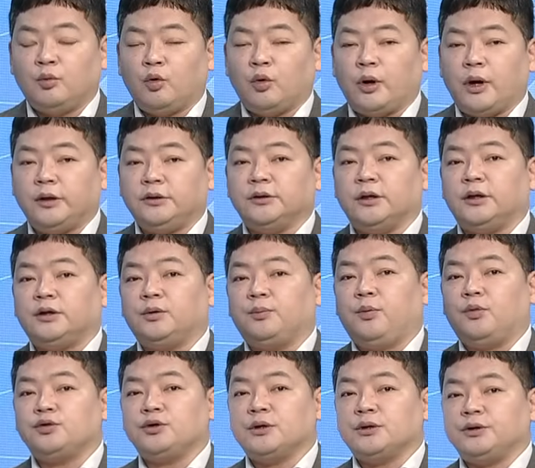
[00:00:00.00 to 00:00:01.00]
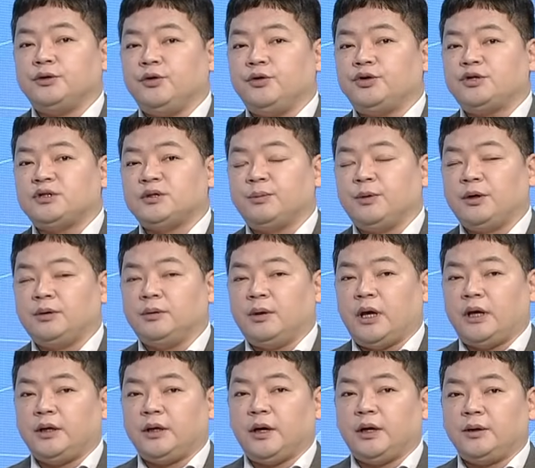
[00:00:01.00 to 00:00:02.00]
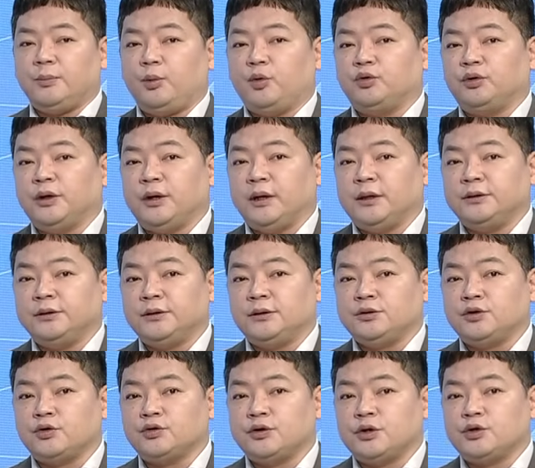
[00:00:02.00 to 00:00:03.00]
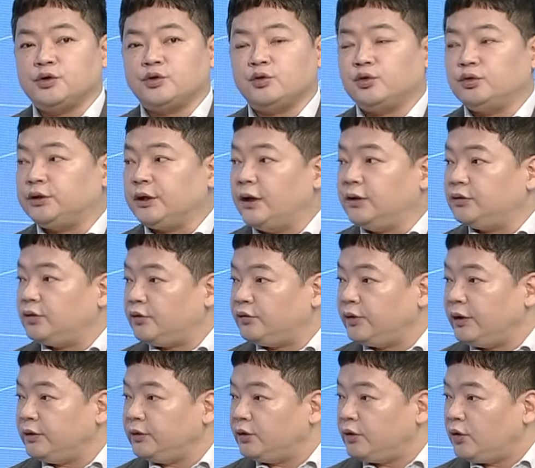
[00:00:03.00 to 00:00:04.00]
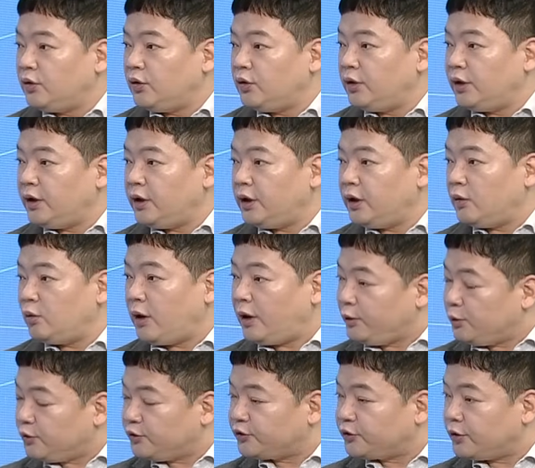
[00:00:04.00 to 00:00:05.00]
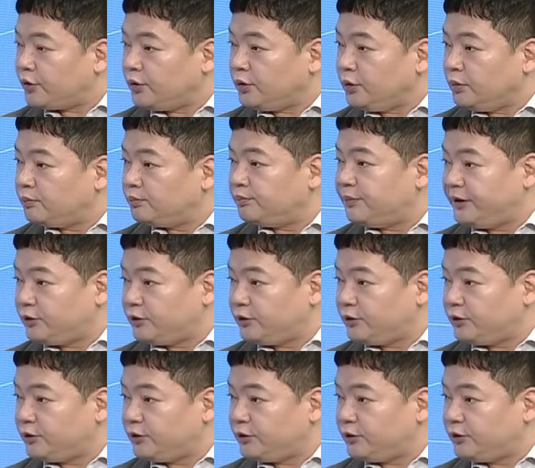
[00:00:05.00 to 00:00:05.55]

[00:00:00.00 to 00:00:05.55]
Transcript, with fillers: 뭐 AI로 포장되어 있지만 AI보다는 전체적으로 데이터 센터의 활용성, 음.